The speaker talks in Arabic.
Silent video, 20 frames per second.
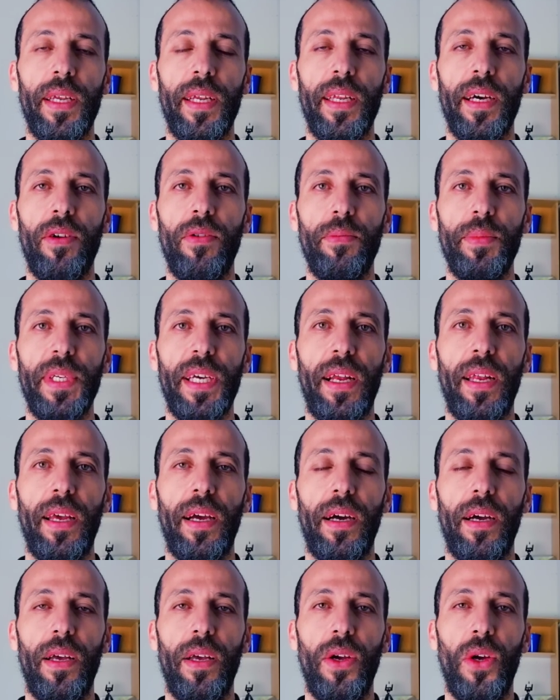إذا داومت
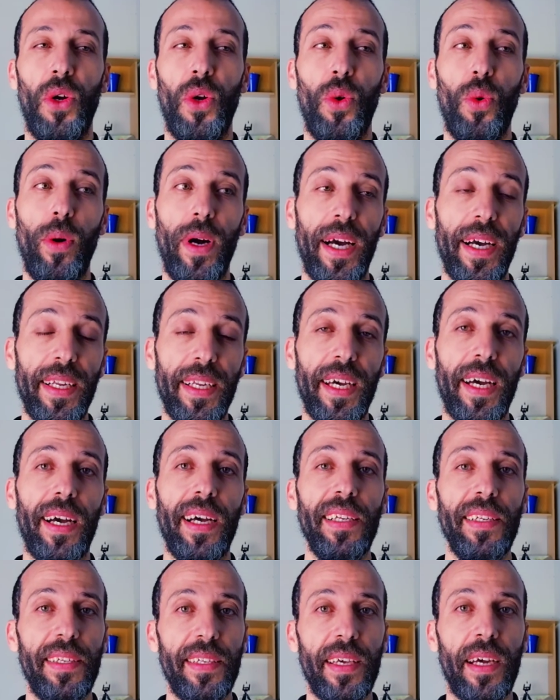عليها
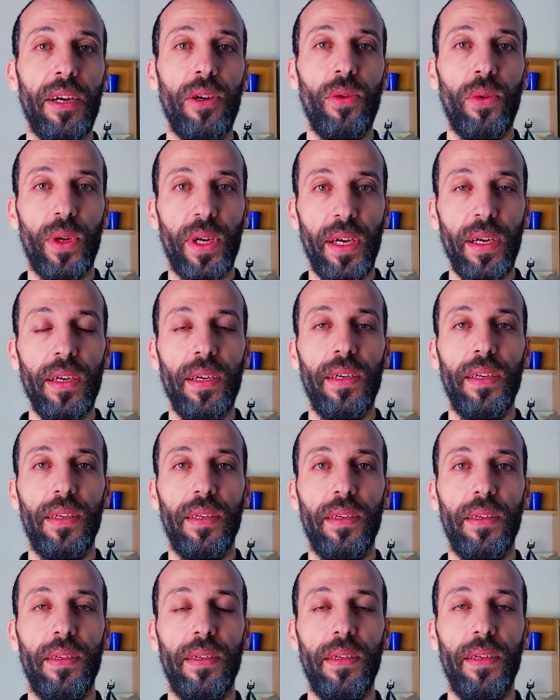وأنا أنصحك
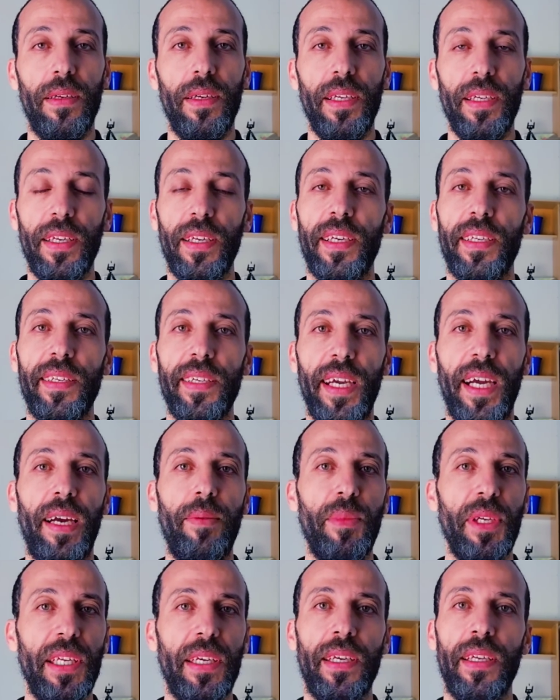يعني
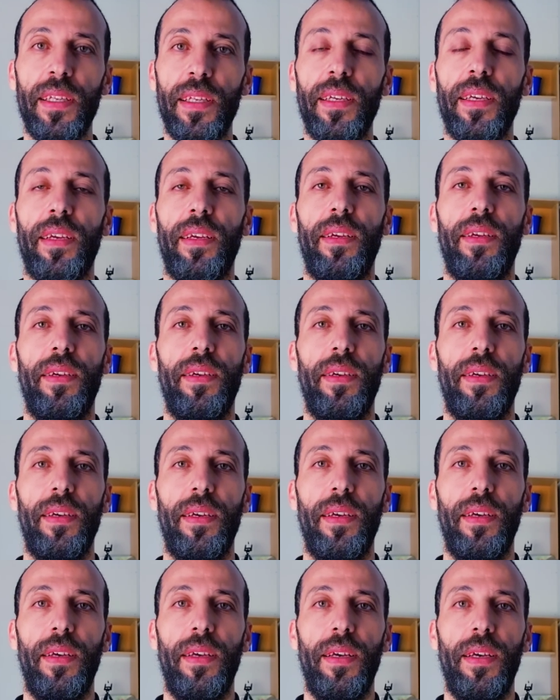نصيحة من عندي
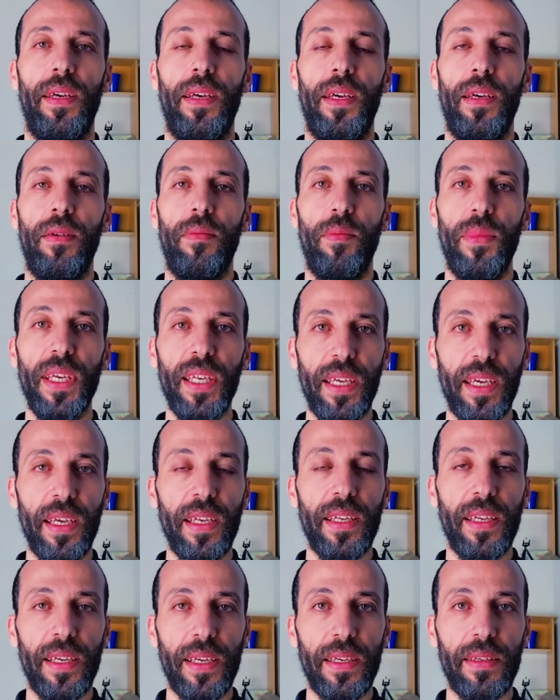من
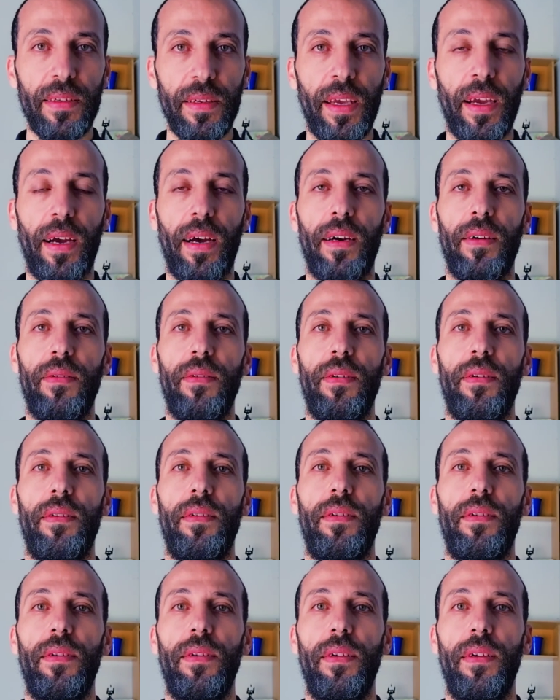عندي نصيحة
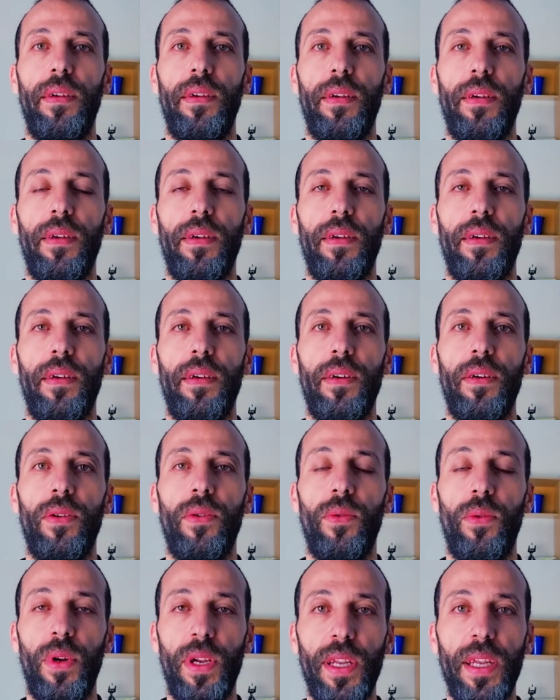
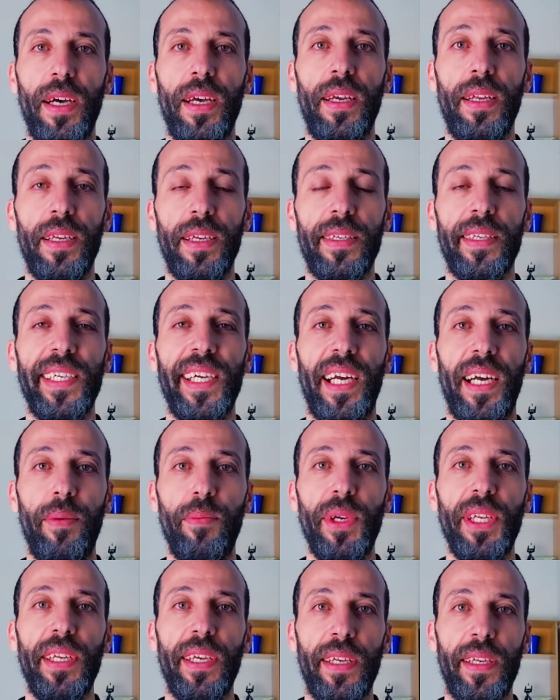والله نصيحة
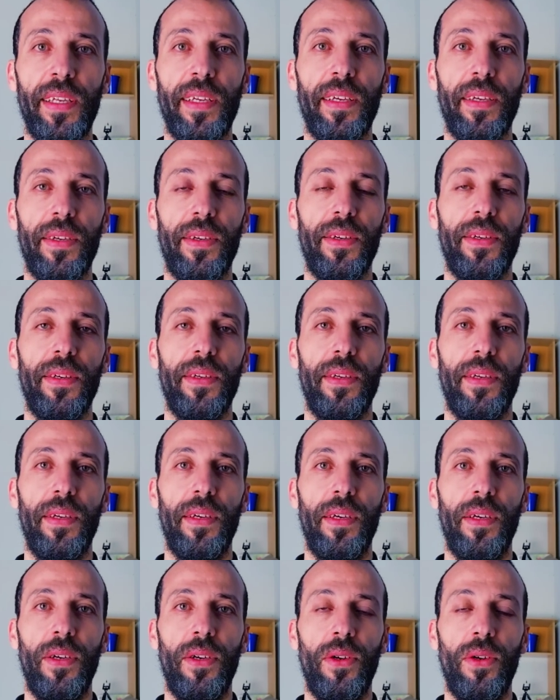من عندي
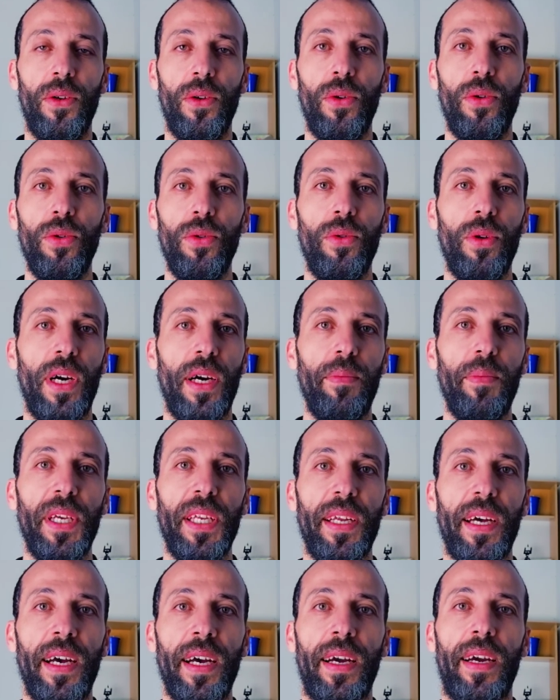خذوها
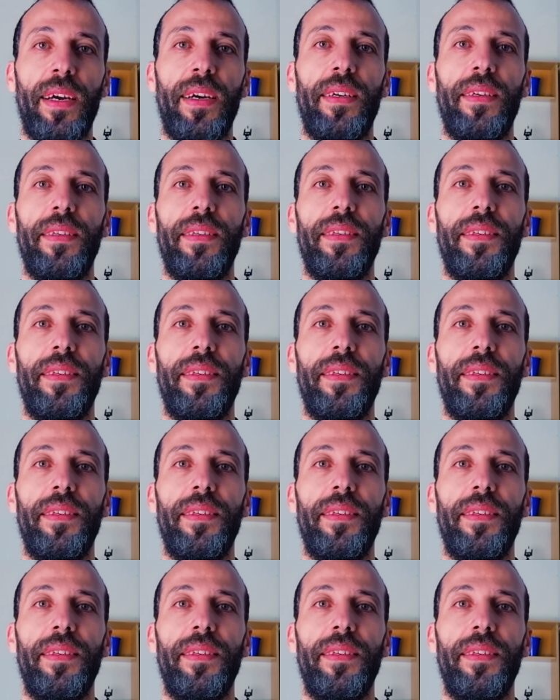من أخ